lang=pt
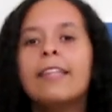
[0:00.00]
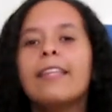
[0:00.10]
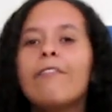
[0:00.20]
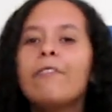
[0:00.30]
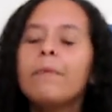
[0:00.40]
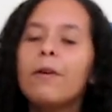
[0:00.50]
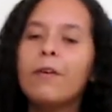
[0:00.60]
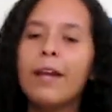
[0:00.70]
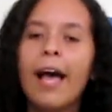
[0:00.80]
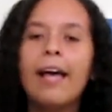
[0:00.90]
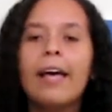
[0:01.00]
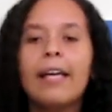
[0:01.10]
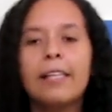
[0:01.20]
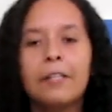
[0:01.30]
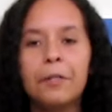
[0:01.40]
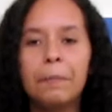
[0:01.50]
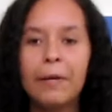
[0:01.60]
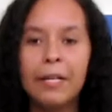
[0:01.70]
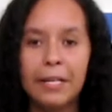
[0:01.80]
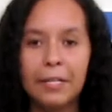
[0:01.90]
deve procurar Elane
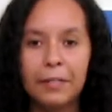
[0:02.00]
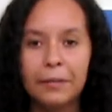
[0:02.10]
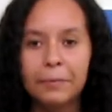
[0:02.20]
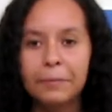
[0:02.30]
Pereira.